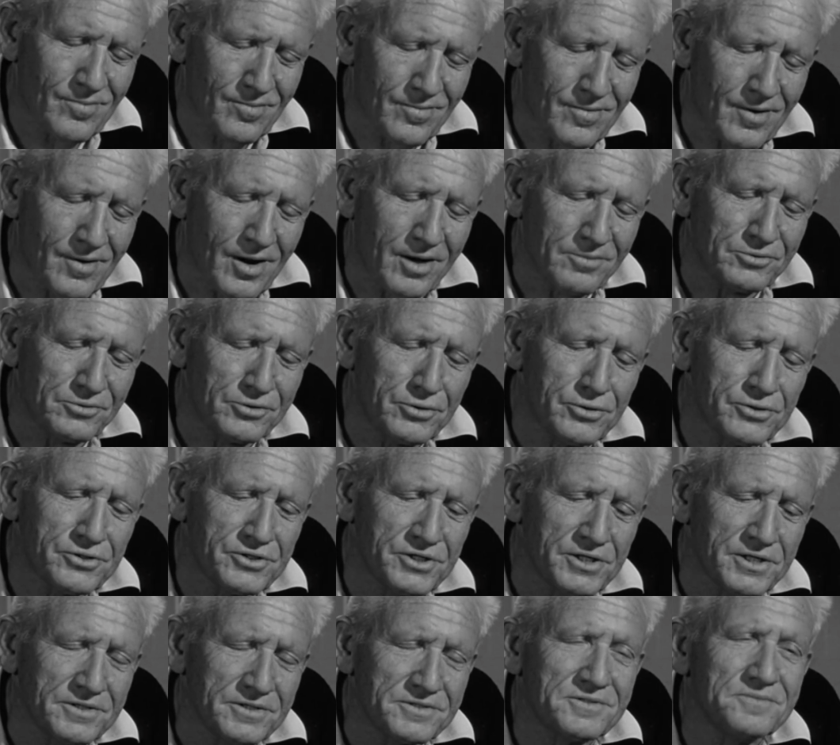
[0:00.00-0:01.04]
Ne sono
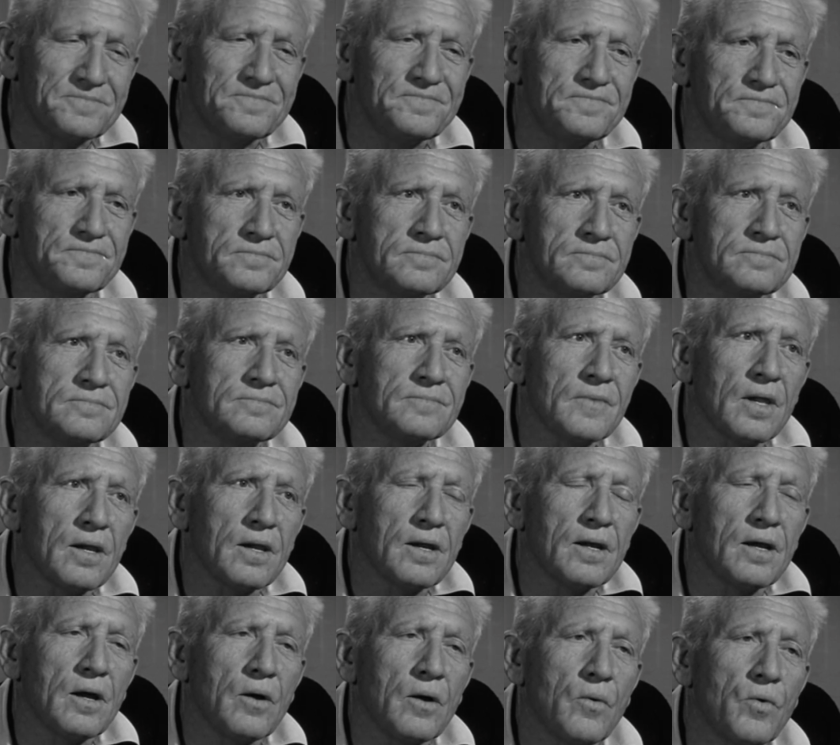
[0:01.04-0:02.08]
certo.
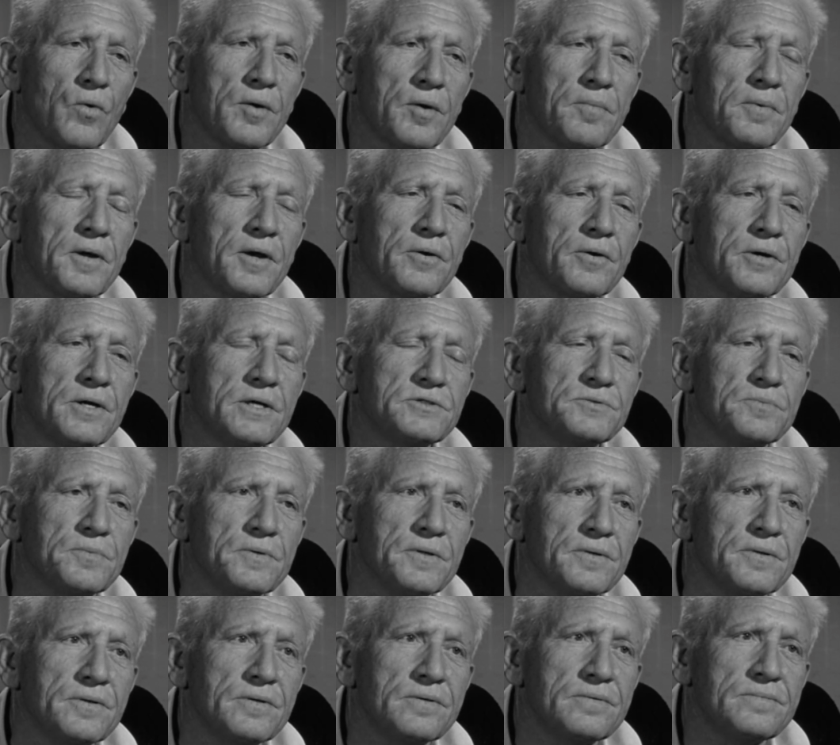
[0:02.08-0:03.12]
E com'era il
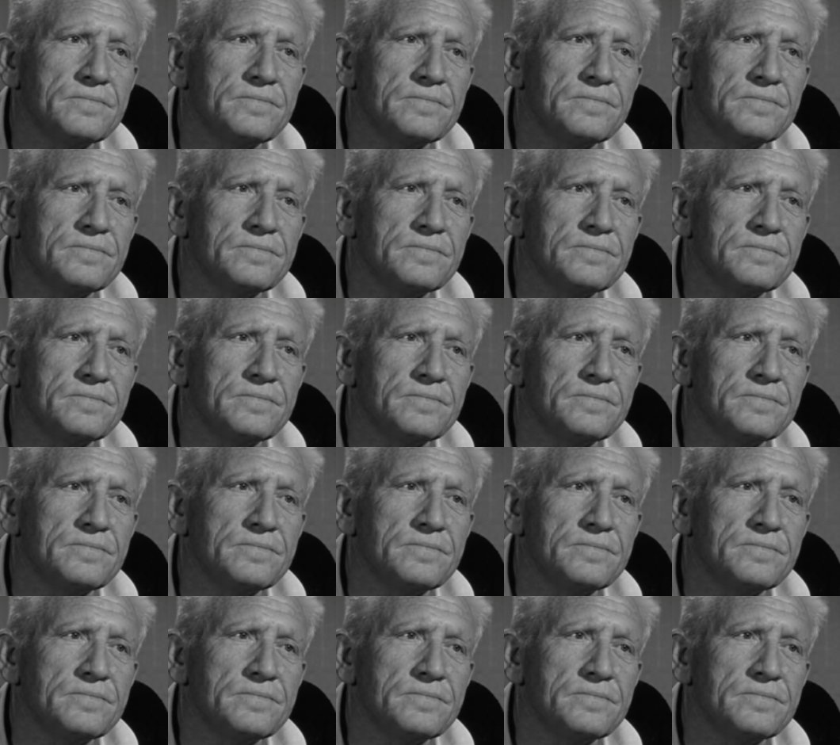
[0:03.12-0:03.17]
marito?